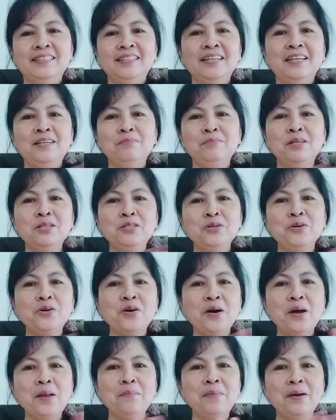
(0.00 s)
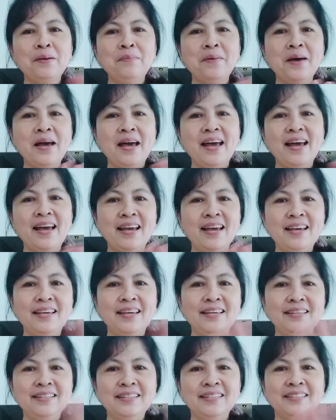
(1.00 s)
God bless you all.
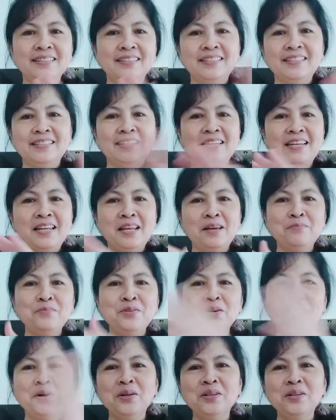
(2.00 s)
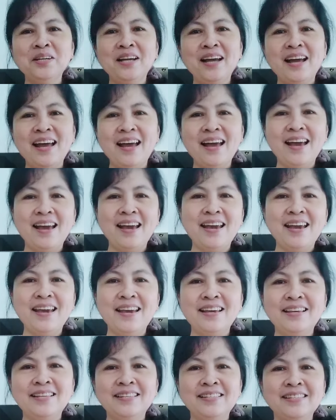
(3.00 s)
Bye-bye. Love you all
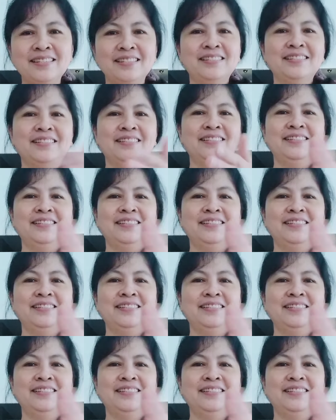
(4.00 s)
guys.